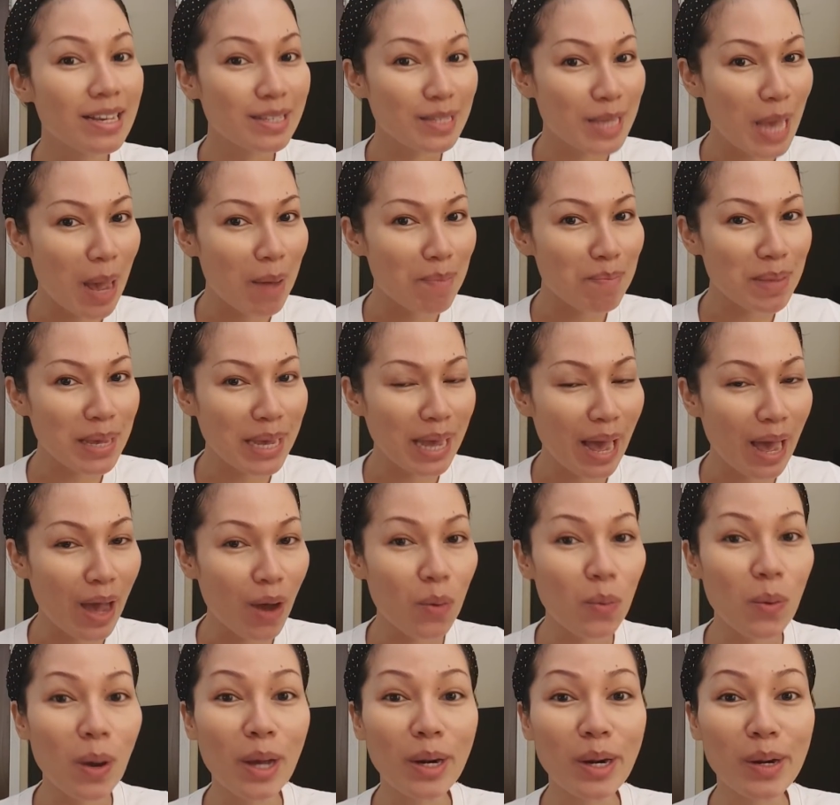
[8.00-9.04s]
ทราบไหมคะ
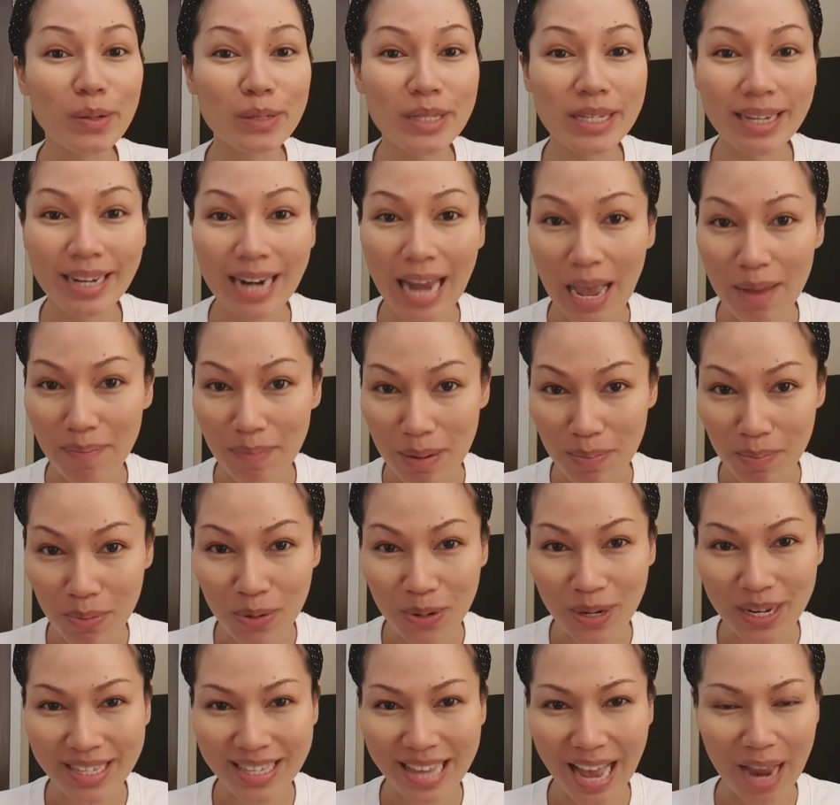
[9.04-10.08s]
ว่าเราจะกลายเป็นผู้
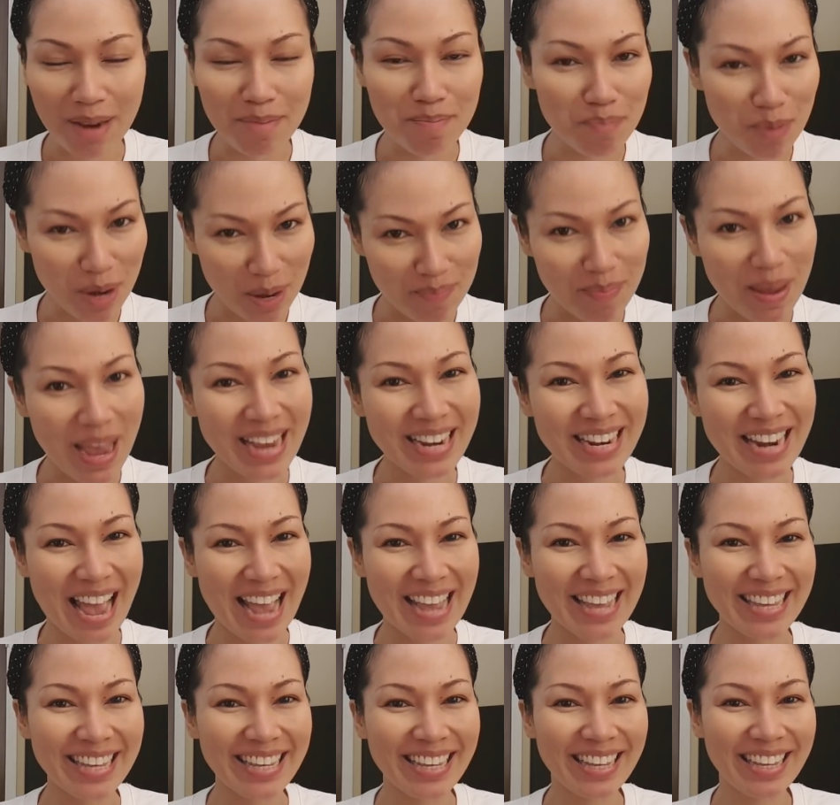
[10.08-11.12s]
โดยสารประเภทไหน
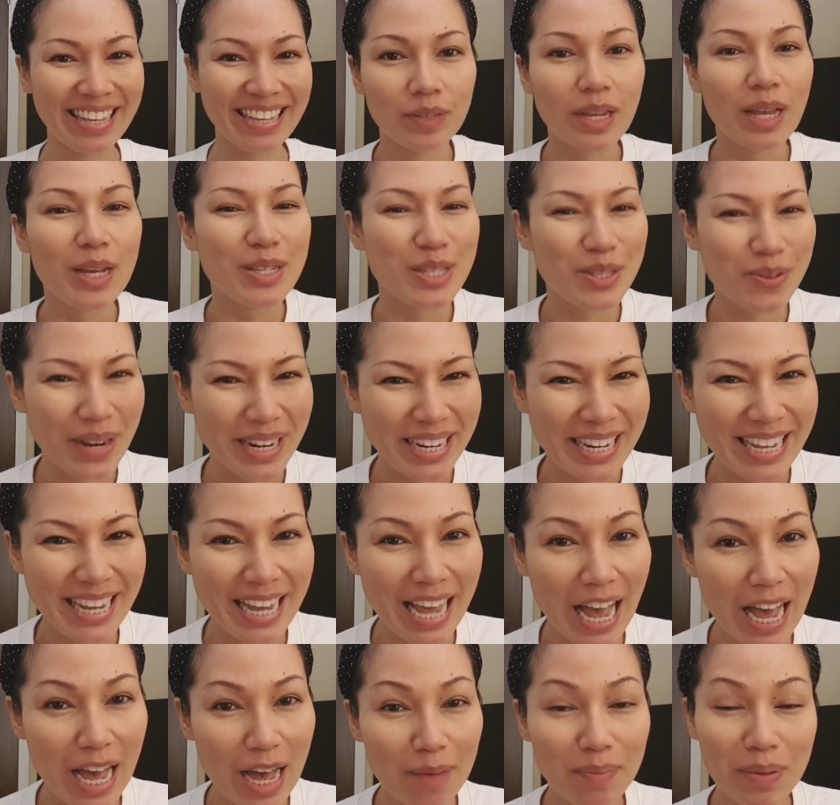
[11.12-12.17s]
สวัสดี
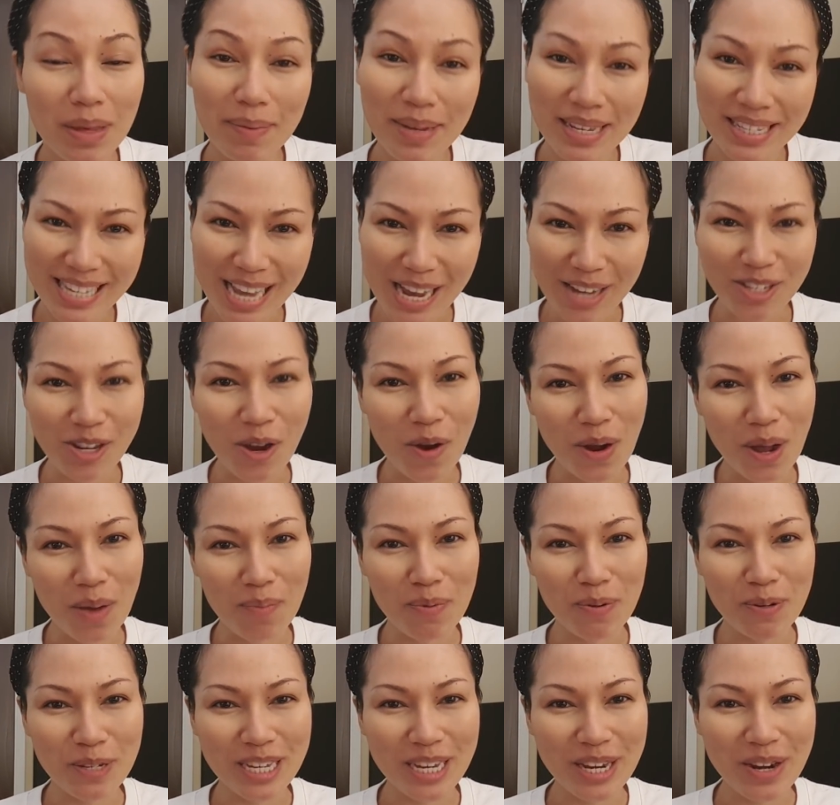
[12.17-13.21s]
ค่ะ พี่มิจากช่องคา
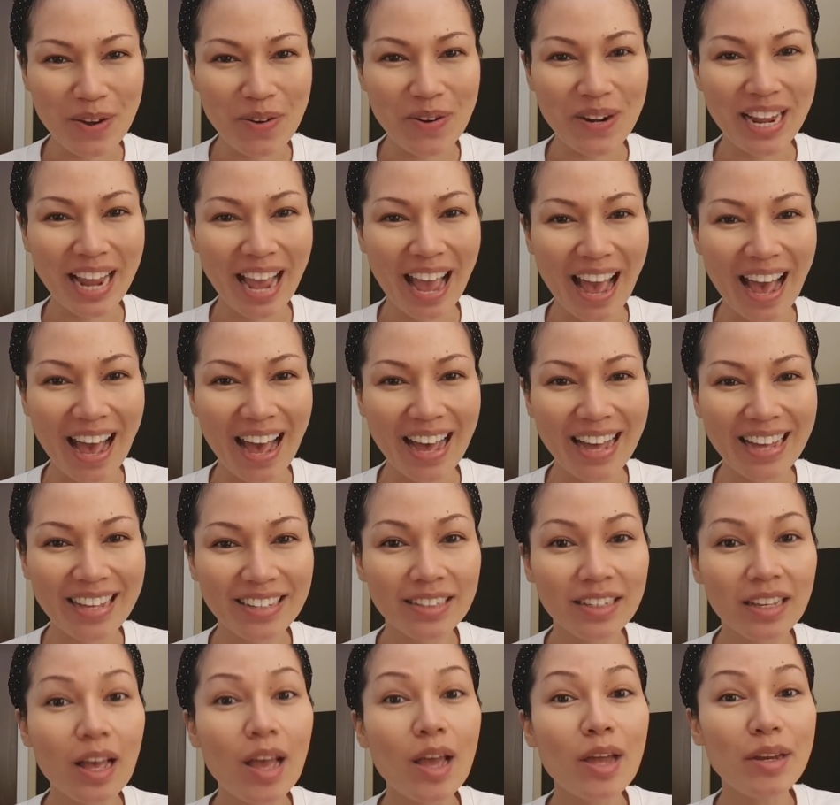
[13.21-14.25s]
ปูชิโน่นะคะ
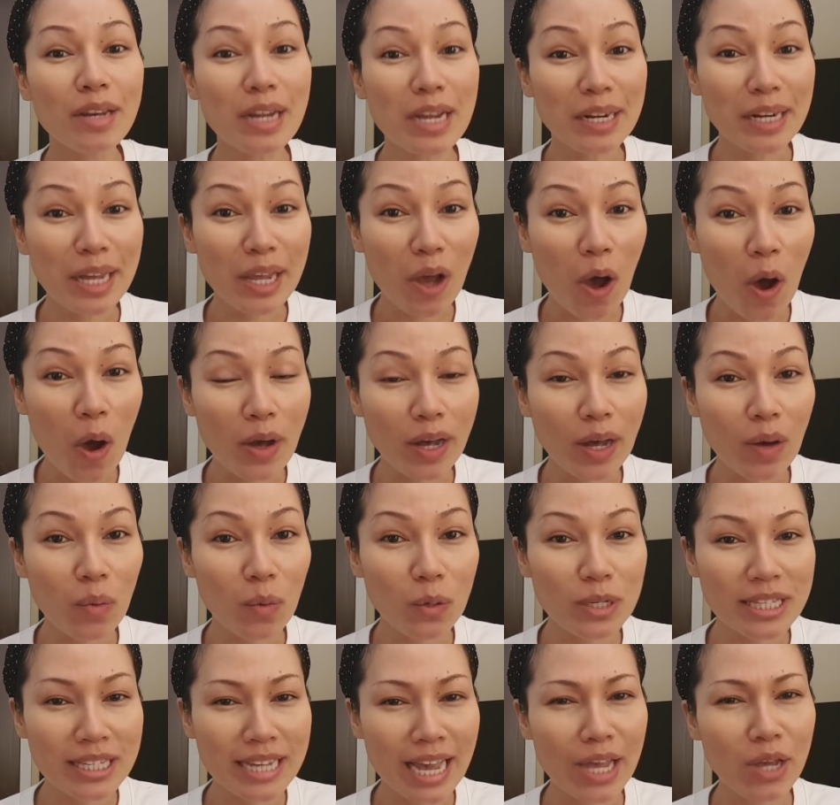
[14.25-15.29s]
หนึ่งในข้อกังว
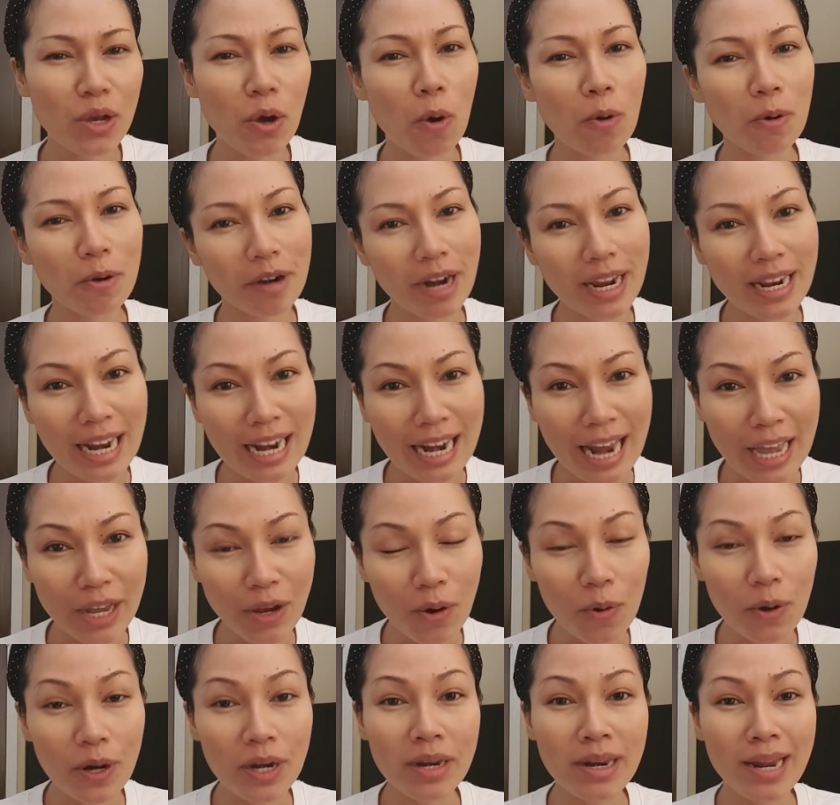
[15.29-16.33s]
ลใจของใครหลาย
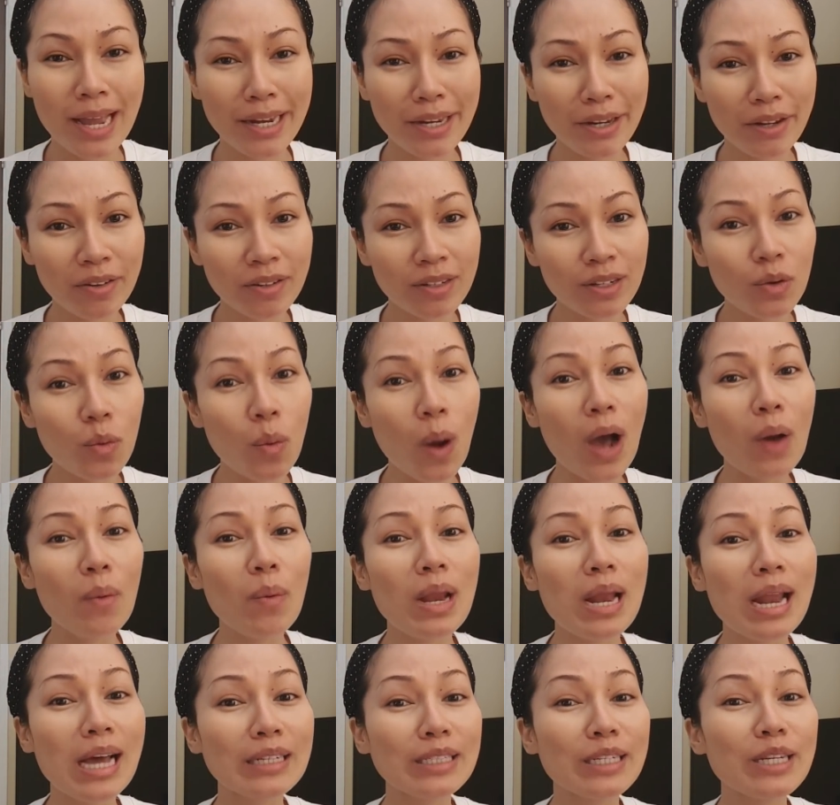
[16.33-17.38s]
ๆ คนนั่นก็คือว่าเว
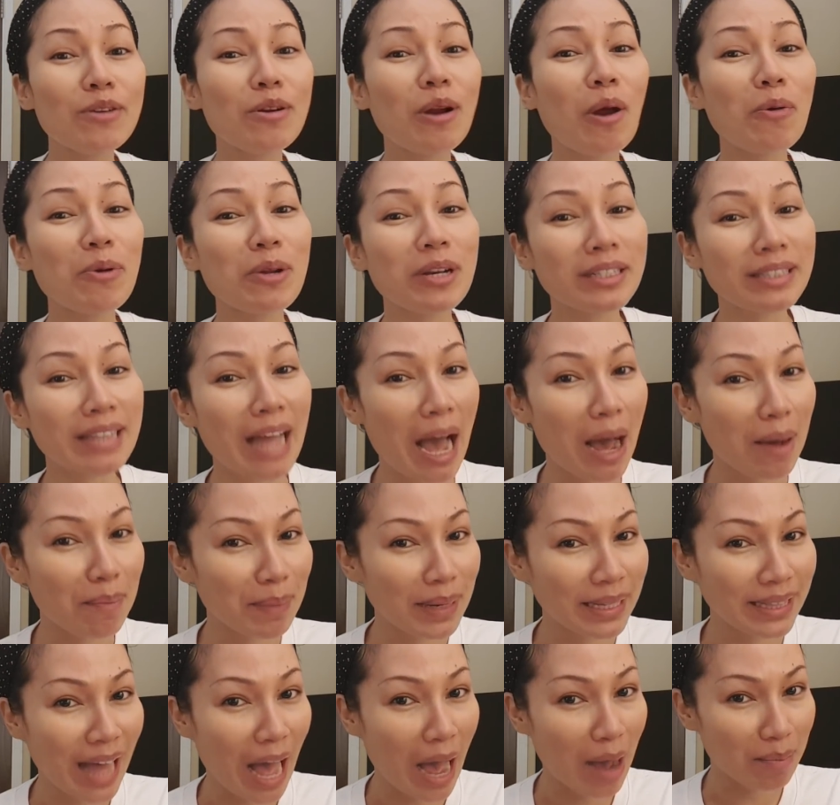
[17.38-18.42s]
ลาที่เราเดินทางไป
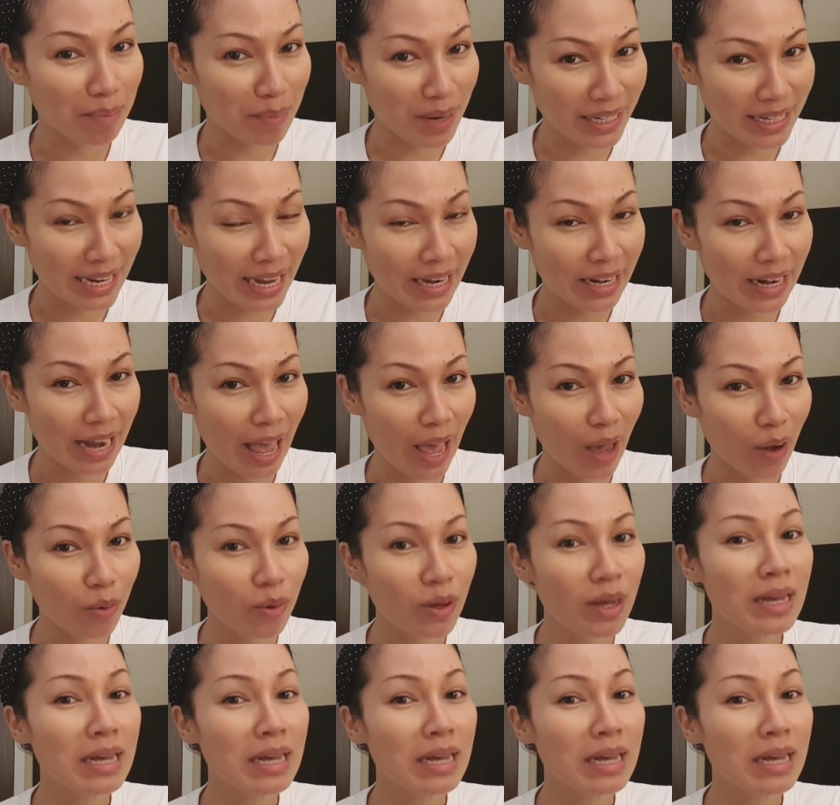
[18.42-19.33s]
ต่างประเทศแล้ว